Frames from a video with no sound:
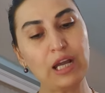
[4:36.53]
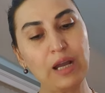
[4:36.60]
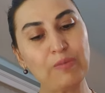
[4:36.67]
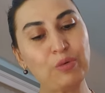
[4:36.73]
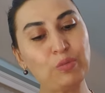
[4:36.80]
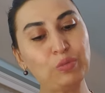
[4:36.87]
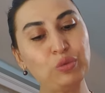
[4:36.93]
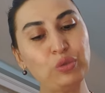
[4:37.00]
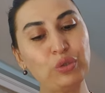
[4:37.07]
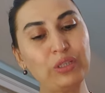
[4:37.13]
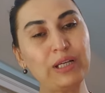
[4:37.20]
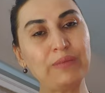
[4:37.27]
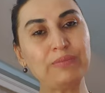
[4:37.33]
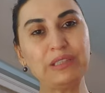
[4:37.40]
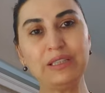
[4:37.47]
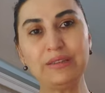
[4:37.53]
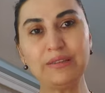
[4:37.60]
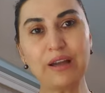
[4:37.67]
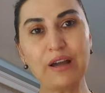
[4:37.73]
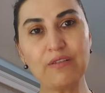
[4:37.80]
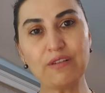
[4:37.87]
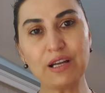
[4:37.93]
ama bu dönem değil
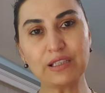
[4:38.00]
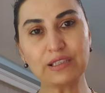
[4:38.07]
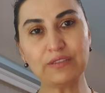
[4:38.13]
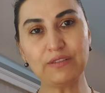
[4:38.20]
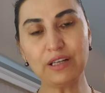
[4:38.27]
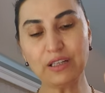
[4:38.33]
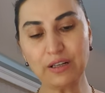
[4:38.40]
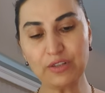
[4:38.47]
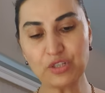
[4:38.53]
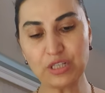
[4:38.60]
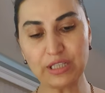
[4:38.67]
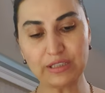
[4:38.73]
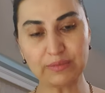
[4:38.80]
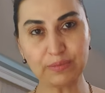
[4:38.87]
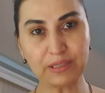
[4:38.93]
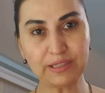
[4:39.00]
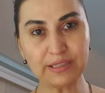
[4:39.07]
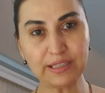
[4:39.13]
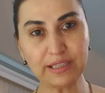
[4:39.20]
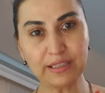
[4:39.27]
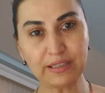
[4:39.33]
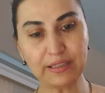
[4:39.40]
daha vakti var acele
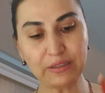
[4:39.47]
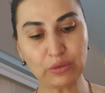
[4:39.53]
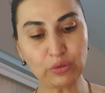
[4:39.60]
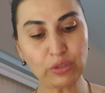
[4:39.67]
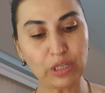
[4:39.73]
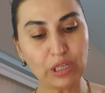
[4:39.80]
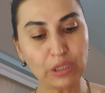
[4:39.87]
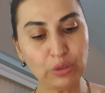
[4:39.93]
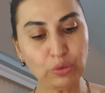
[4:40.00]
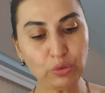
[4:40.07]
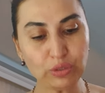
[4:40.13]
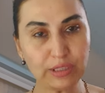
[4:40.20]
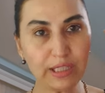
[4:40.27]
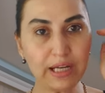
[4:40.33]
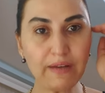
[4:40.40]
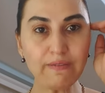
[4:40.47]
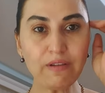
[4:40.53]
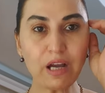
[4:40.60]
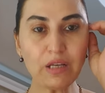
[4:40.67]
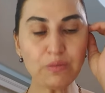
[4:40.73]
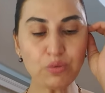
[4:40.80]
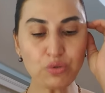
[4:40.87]
etmenize gerek yok. Yükselen ve
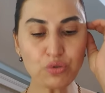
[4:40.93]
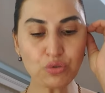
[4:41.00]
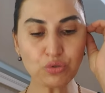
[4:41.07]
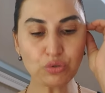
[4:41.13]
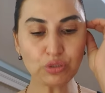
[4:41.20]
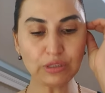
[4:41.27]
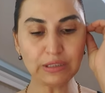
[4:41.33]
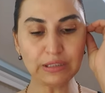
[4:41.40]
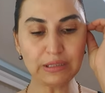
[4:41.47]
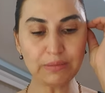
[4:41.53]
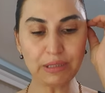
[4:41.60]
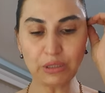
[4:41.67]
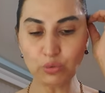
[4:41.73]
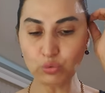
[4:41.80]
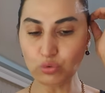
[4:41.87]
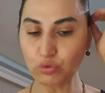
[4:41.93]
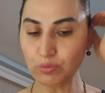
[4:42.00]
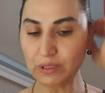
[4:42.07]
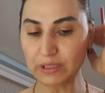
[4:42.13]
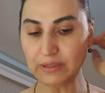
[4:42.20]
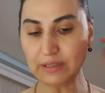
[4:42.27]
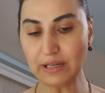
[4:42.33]
ay burcunuzu dinlemeyi
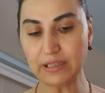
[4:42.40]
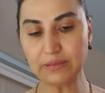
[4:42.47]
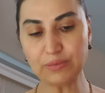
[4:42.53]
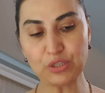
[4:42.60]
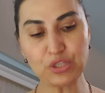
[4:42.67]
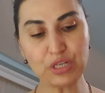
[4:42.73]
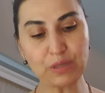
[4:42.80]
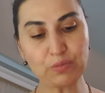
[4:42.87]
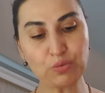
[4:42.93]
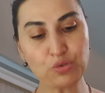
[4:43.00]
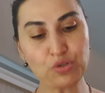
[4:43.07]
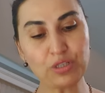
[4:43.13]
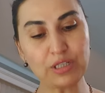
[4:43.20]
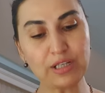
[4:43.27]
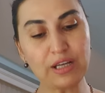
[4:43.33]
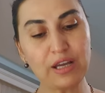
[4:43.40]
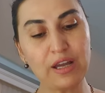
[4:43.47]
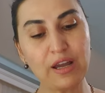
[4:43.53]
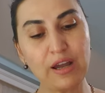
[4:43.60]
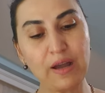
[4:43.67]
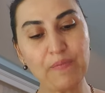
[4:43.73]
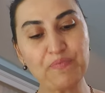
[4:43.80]
unutmayın değerli başak burçları.
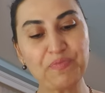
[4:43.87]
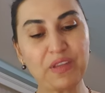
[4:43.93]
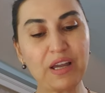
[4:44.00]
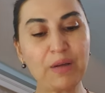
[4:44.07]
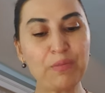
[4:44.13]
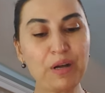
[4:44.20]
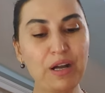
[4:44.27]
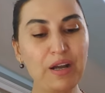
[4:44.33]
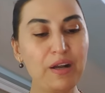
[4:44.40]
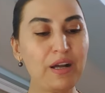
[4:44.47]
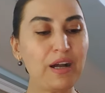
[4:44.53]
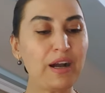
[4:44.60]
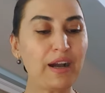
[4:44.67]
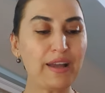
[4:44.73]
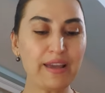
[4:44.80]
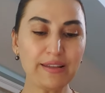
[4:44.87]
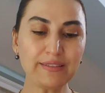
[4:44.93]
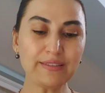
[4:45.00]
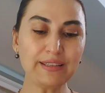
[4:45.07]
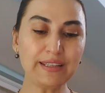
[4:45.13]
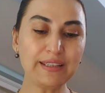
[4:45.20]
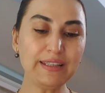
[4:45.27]
Ama
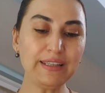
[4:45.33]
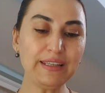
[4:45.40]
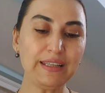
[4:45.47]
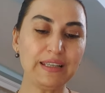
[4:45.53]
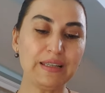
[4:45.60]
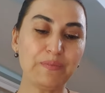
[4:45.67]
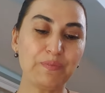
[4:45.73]
hayattaki